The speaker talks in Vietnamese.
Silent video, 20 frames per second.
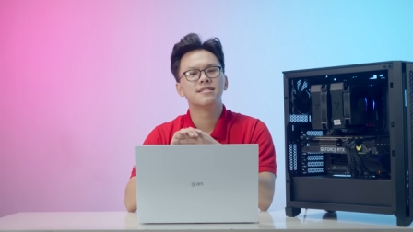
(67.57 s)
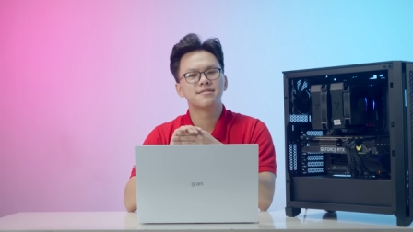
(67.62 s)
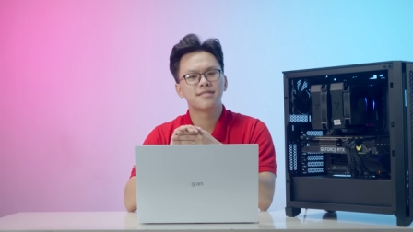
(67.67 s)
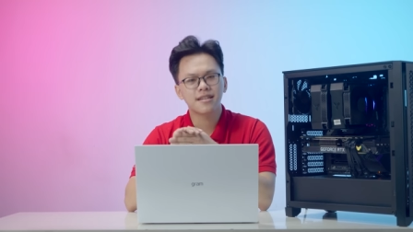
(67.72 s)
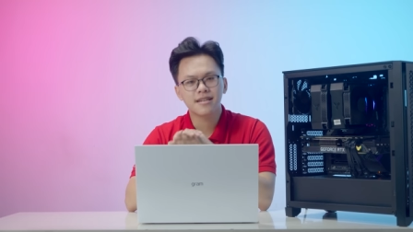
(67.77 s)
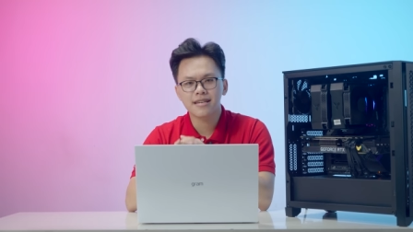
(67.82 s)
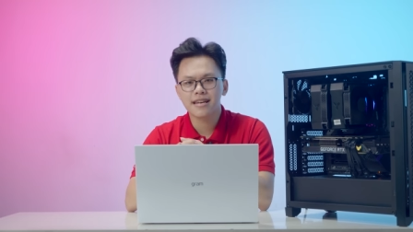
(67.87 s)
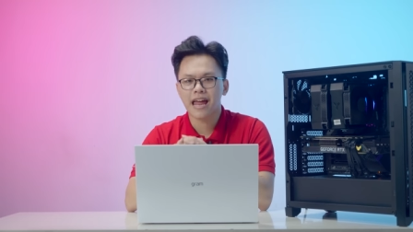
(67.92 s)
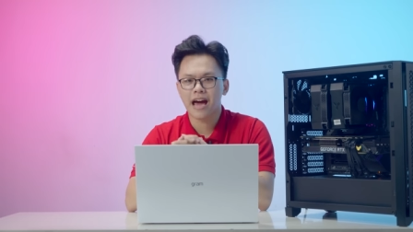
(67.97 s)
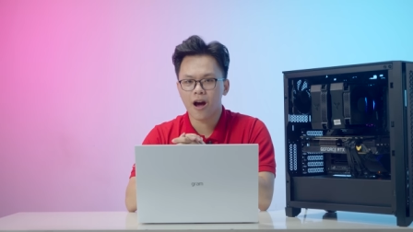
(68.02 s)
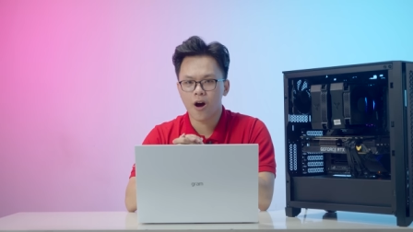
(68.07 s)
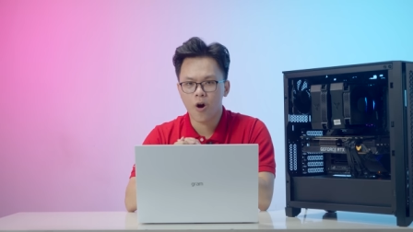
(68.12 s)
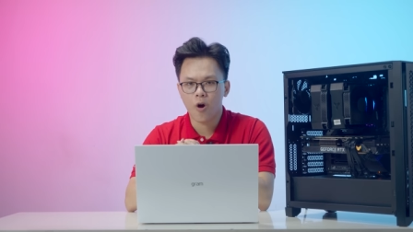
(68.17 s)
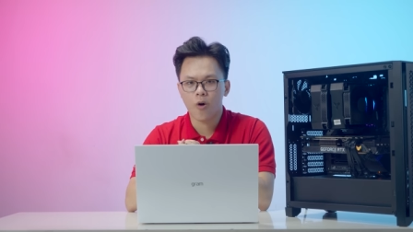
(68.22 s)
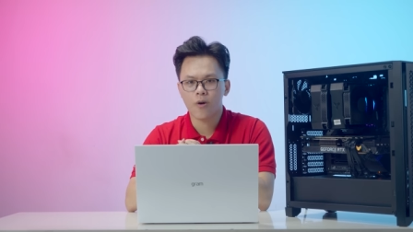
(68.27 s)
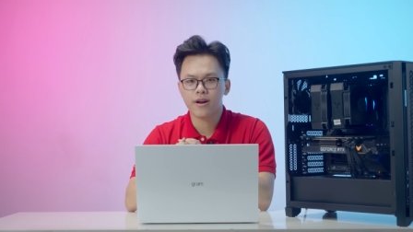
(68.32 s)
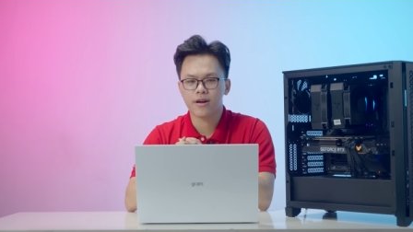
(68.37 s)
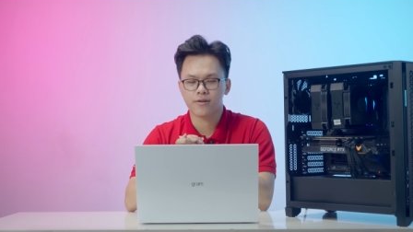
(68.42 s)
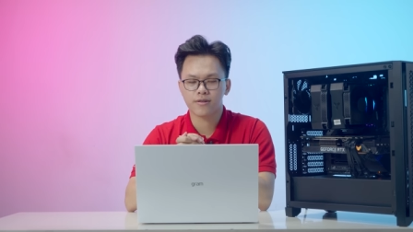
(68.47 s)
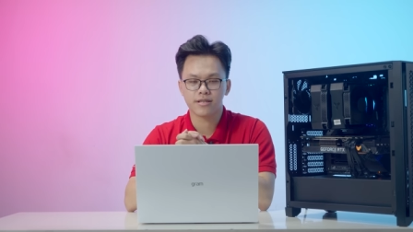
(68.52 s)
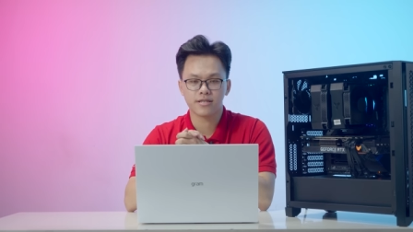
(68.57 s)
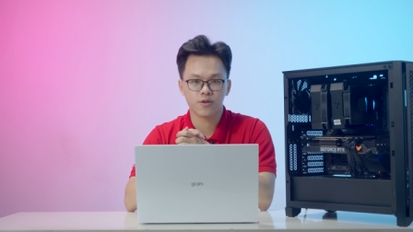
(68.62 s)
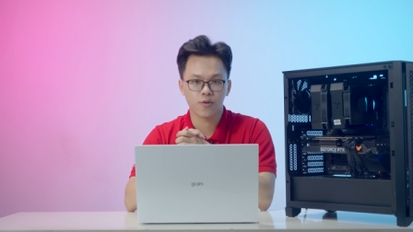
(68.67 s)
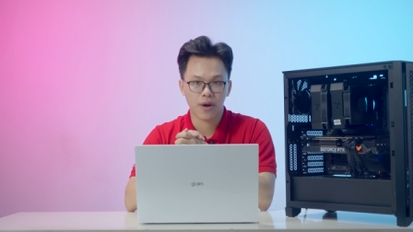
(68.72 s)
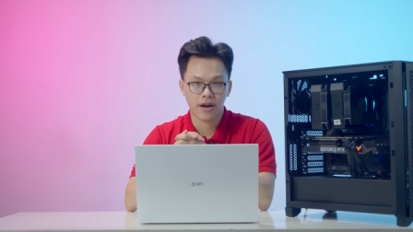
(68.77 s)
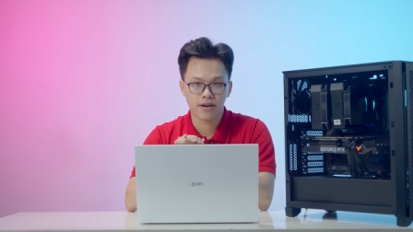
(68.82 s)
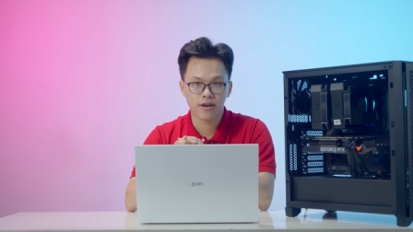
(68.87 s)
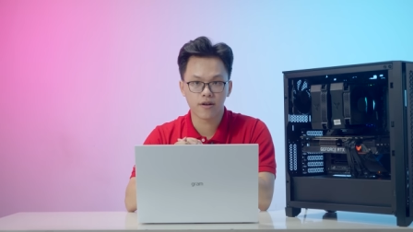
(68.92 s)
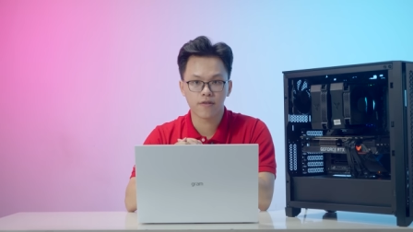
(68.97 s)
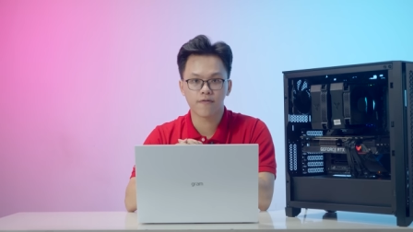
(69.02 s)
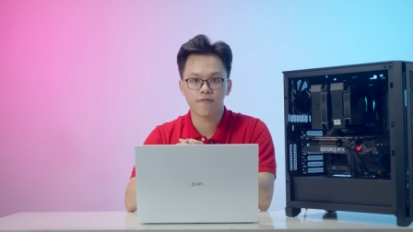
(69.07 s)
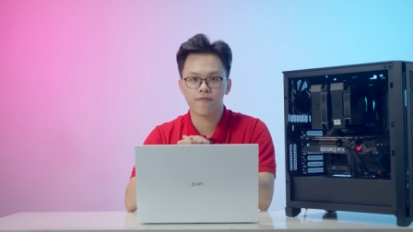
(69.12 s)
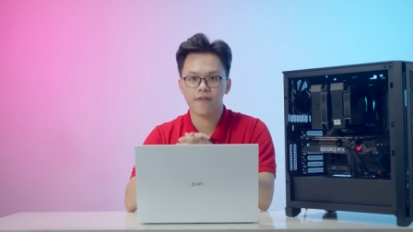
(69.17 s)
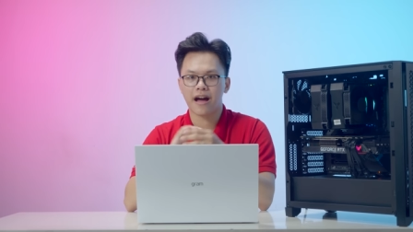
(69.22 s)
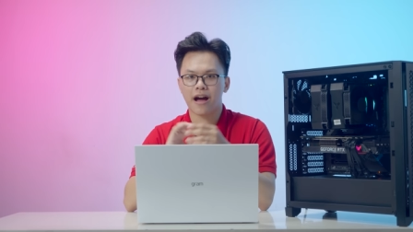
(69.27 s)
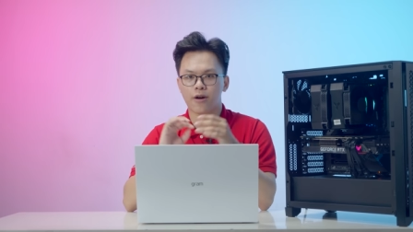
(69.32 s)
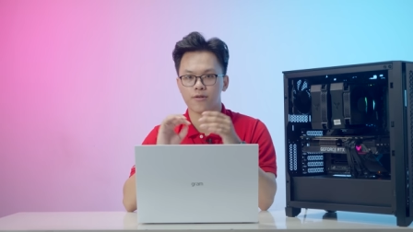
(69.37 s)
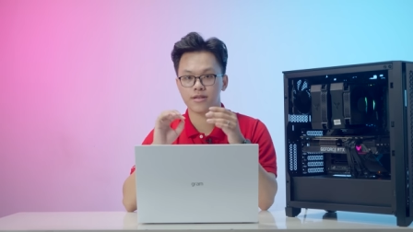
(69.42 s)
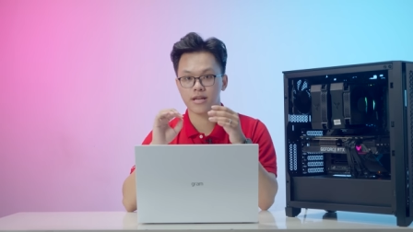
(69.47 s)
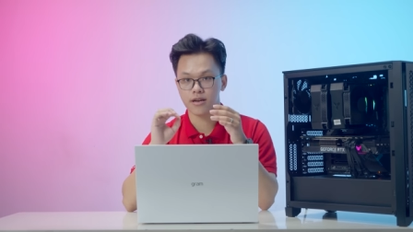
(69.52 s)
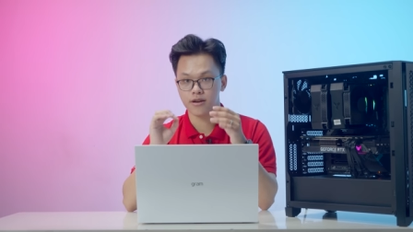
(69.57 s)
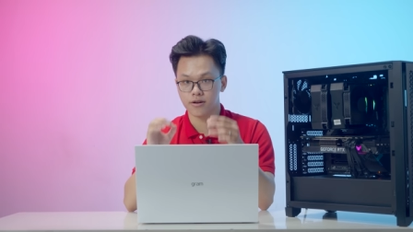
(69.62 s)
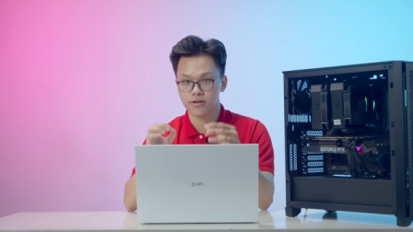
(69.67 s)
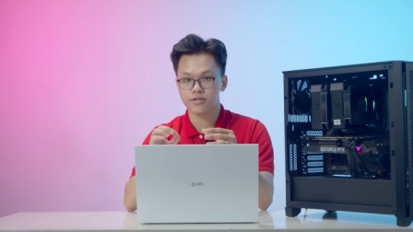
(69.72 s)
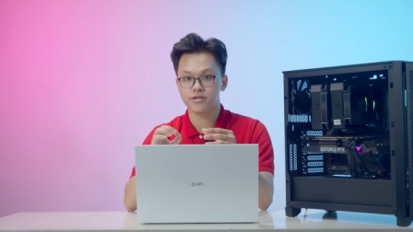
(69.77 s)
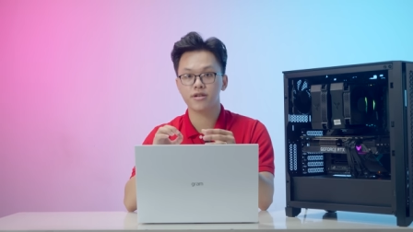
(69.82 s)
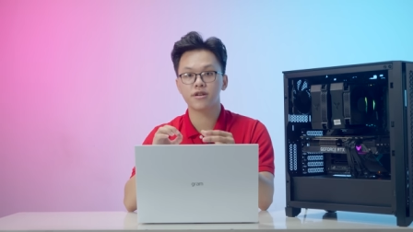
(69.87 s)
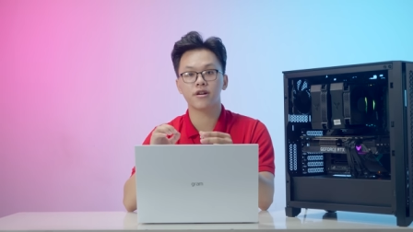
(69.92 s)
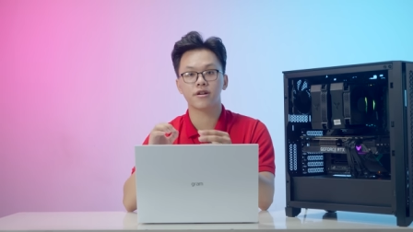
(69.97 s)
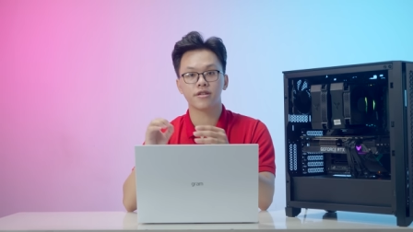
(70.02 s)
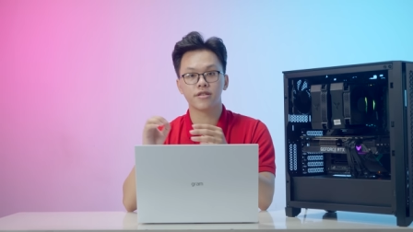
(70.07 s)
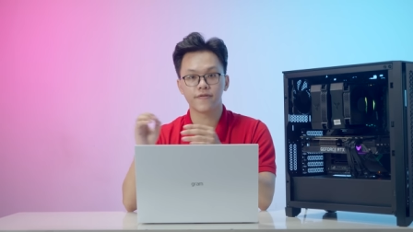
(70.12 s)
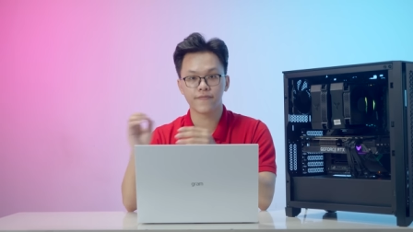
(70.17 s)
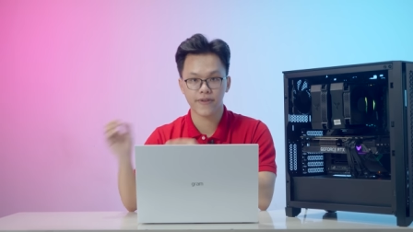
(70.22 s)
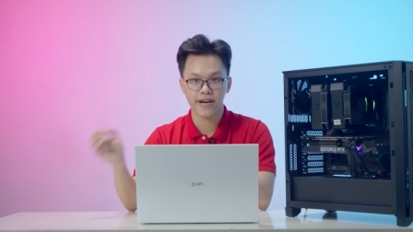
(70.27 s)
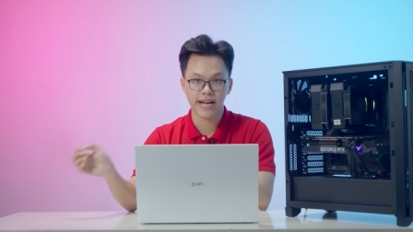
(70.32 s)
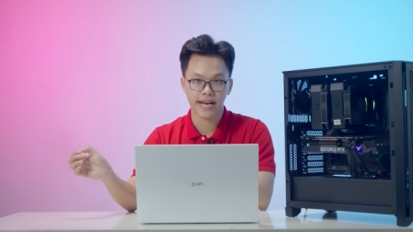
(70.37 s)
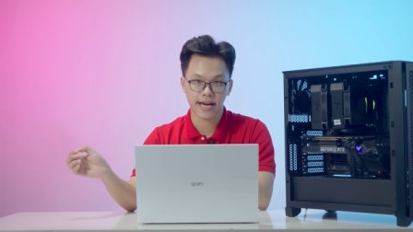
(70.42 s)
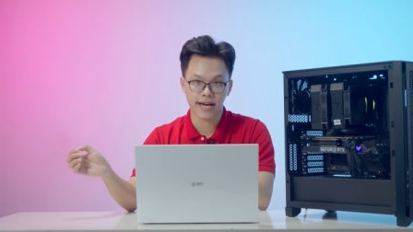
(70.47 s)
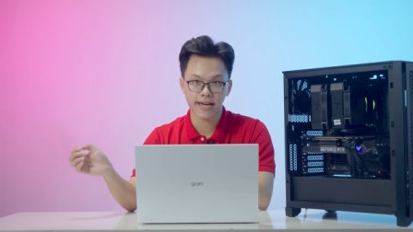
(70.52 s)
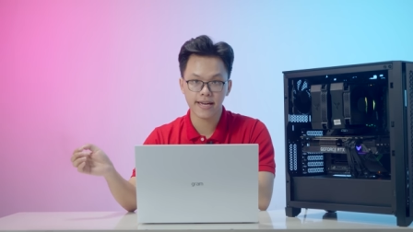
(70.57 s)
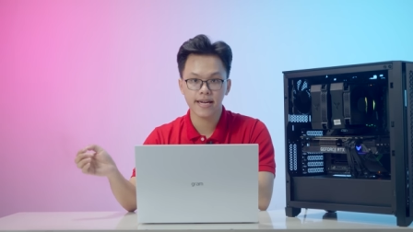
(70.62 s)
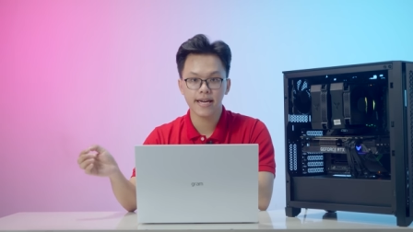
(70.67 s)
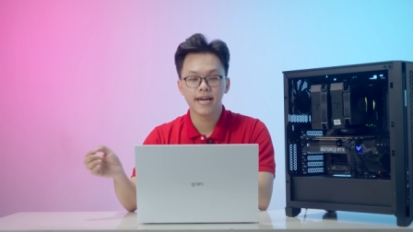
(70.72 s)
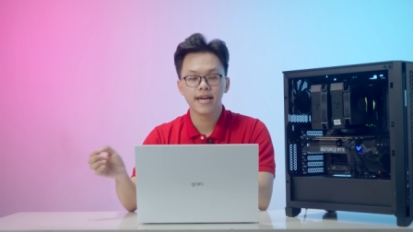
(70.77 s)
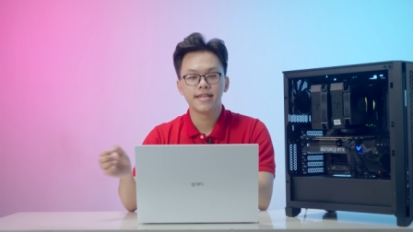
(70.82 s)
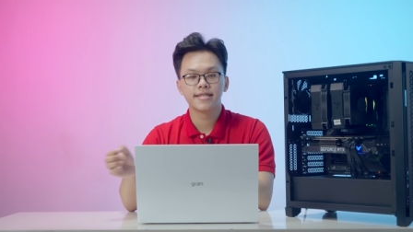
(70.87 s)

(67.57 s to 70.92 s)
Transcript: rất là khó để có thể dự đoán được và có thể lường trước được những vấn đề đấy.